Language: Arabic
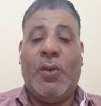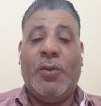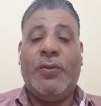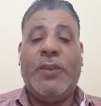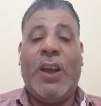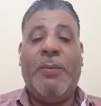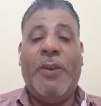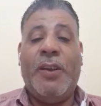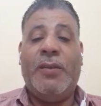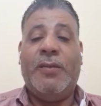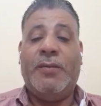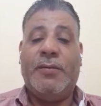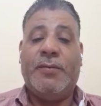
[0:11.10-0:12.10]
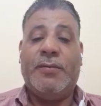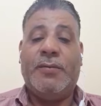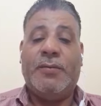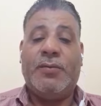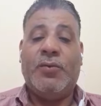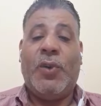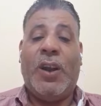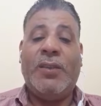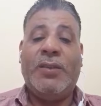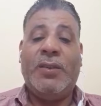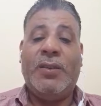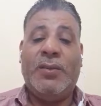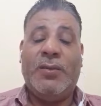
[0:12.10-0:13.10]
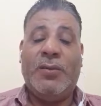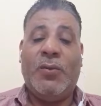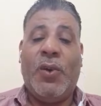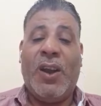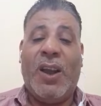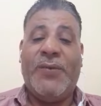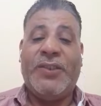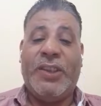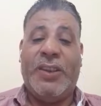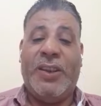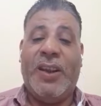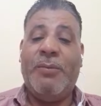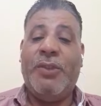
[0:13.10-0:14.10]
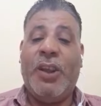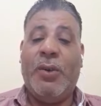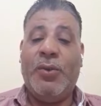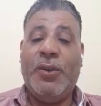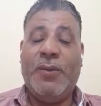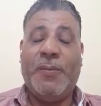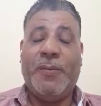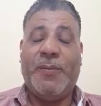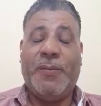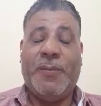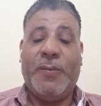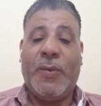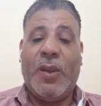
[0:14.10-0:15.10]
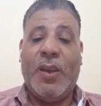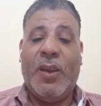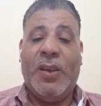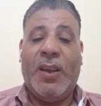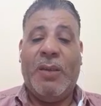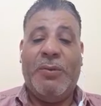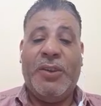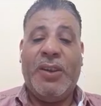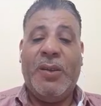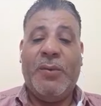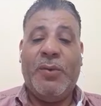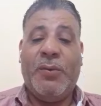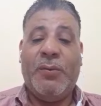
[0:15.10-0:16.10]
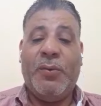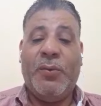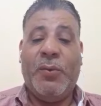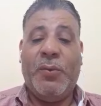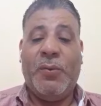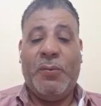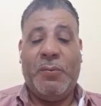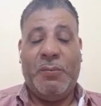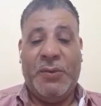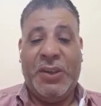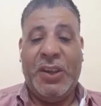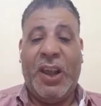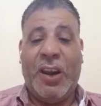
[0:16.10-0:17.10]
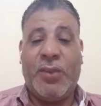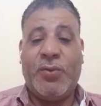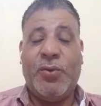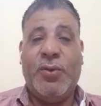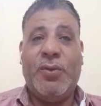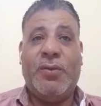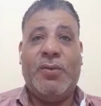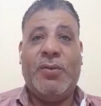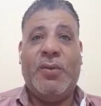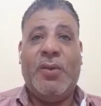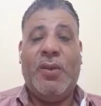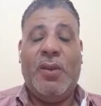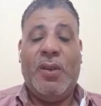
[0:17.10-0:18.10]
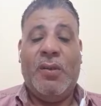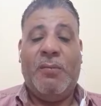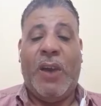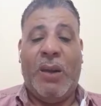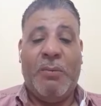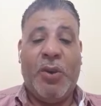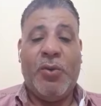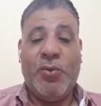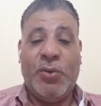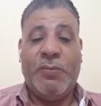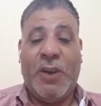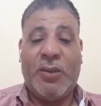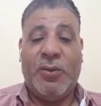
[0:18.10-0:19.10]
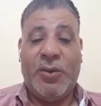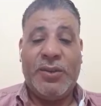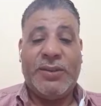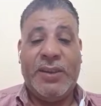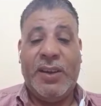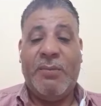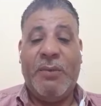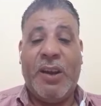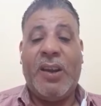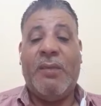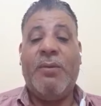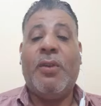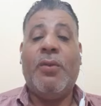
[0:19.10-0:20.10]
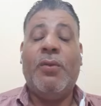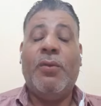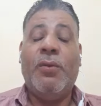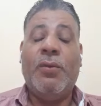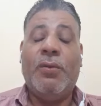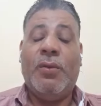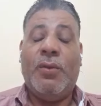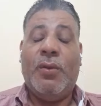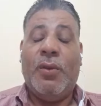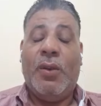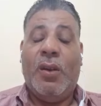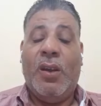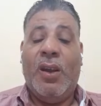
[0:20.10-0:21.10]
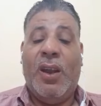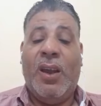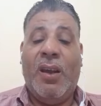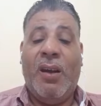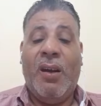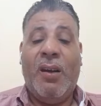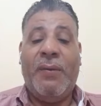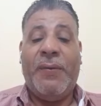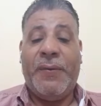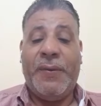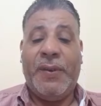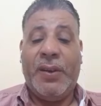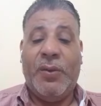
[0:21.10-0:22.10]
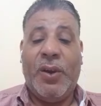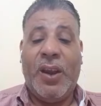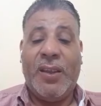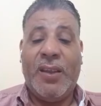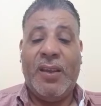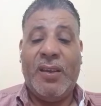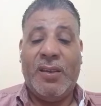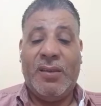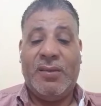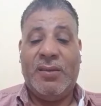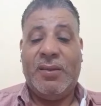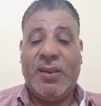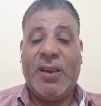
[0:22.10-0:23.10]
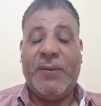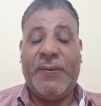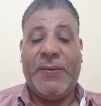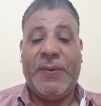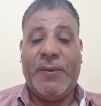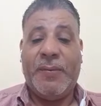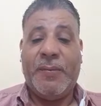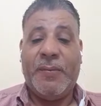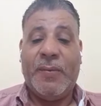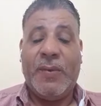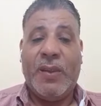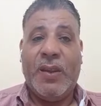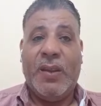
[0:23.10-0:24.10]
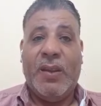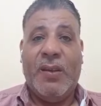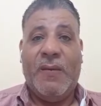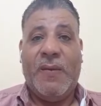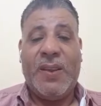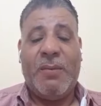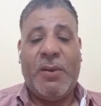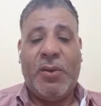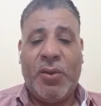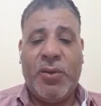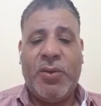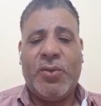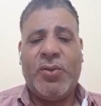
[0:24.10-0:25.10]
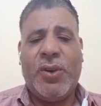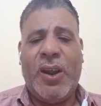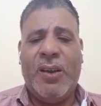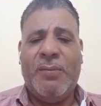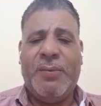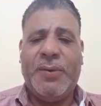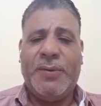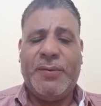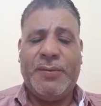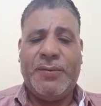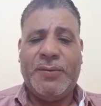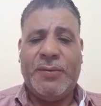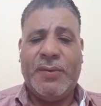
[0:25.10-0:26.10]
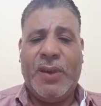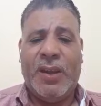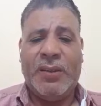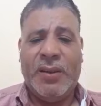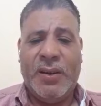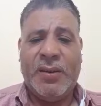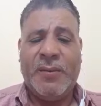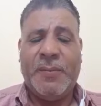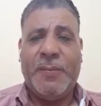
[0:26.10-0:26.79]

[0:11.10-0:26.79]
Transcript: كنت تعبان وعندي وجع في صدري جامد قوي كان بيجري لي على طول مع المجهود مع طلوع السلم مع الكلام ده كله آه، اقف الوجع ده يخف فطبعا رحت للدكتور قلب عندنا